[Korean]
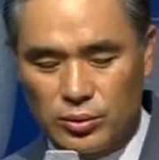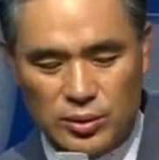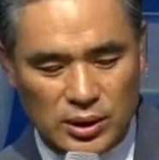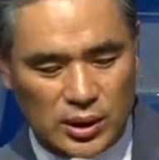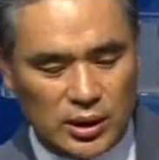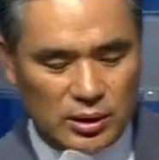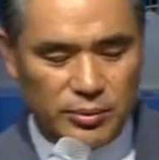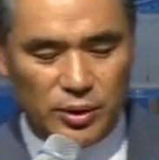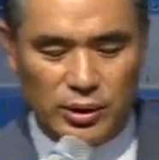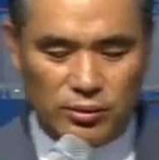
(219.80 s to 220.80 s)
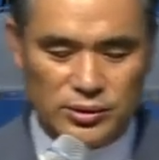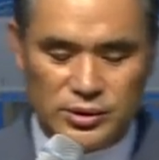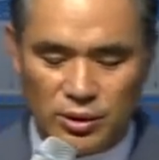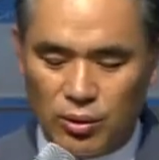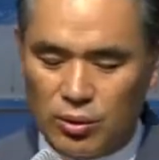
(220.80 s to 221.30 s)
놀다가
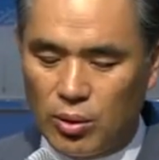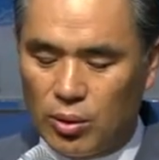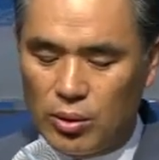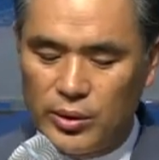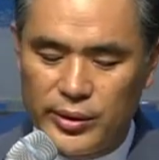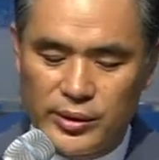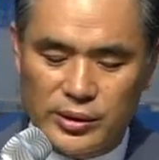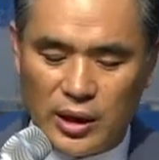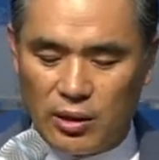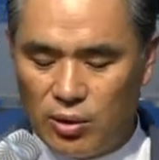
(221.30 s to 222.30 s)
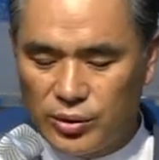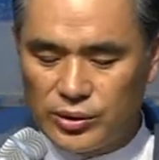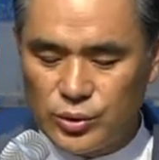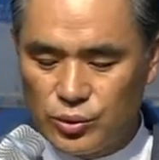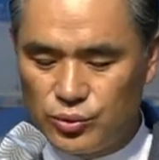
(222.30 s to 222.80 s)
명예권세 얻고 다
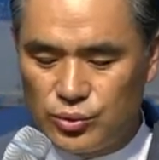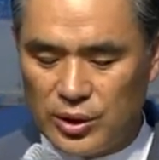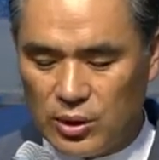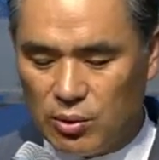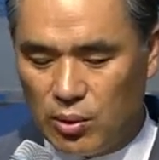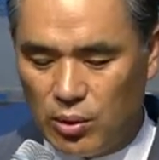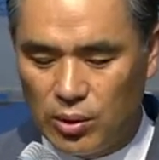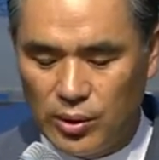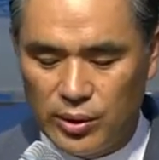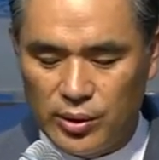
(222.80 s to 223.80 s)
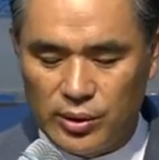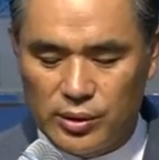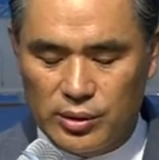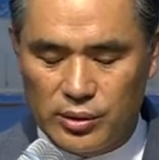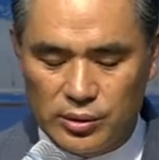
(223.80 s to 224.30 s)
얻어 소유를 하고
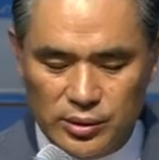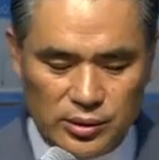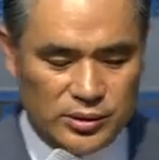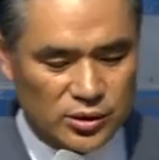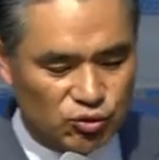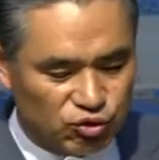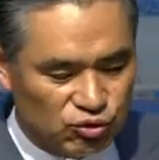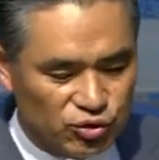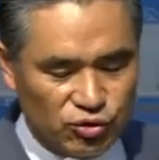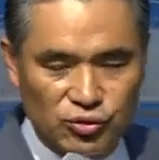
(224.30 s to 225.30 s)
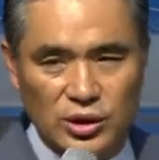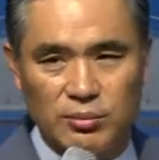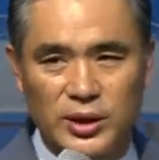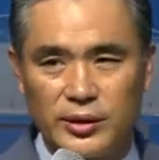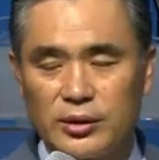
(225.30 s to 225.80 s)
그 이제 죽, 죽는단
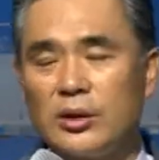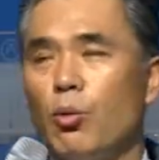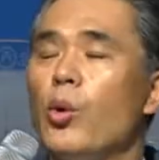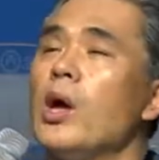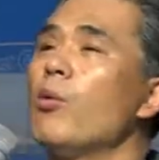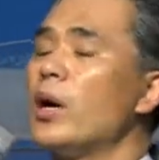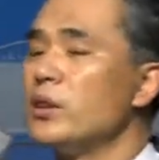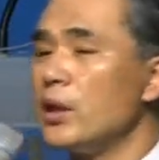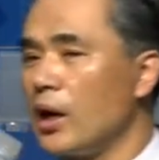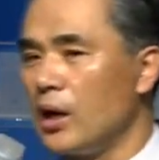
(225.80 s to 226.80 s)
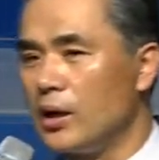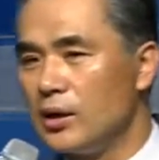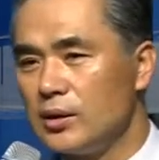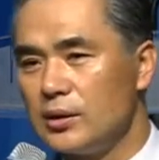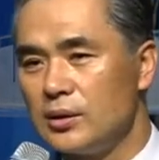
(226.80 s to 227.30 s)
말이에요. 근데 왜
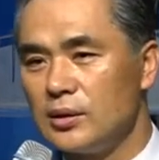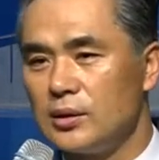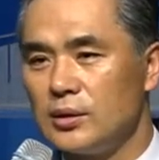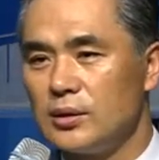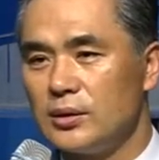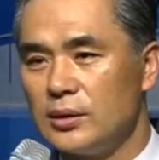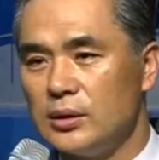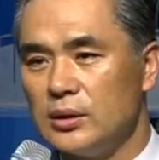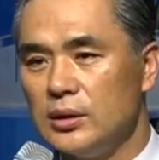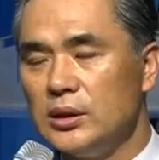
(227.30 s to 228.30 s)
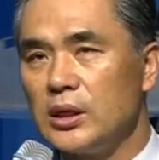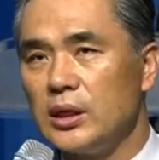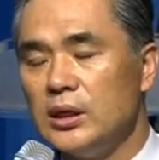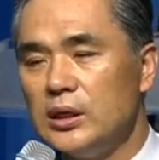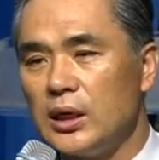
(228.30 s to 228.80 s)
왔나? 이게
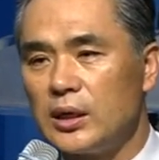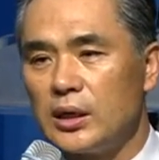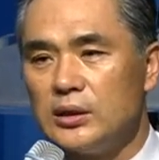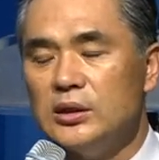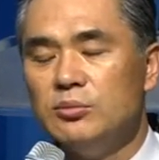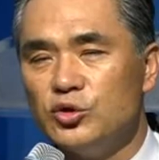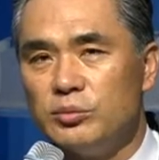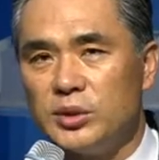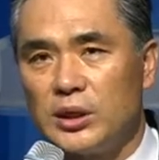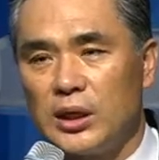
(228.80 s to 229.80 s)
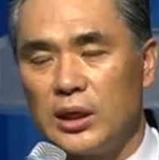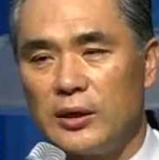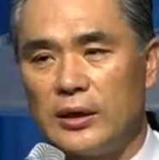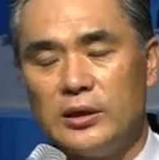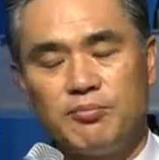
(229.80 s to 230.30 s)
인간의
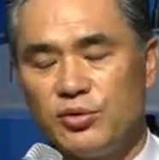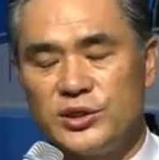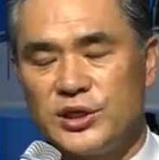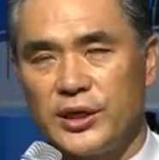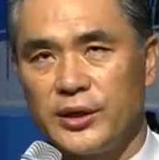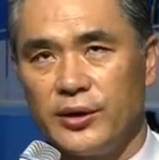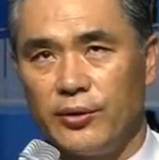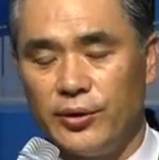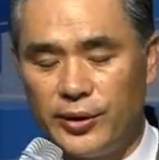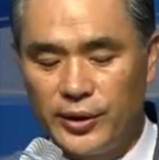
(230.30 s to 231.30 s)
의문입니다. 이 풀리지 않아요.